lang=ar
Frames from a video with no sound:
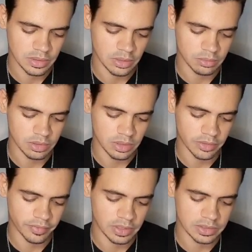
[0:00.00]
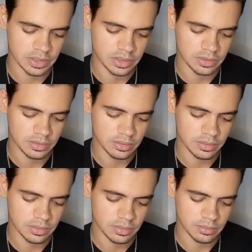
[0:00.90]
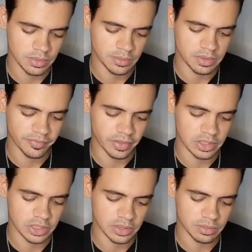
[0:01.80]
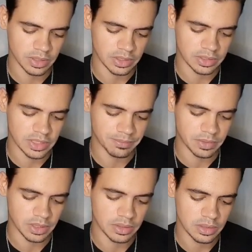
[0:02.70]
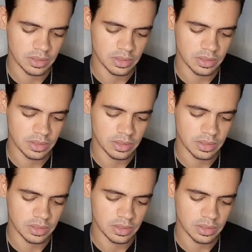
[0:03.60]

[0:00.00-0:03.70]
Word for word: هبص آه، هيقفلها ازاي هي ما بتقفلش هيبقى ثابته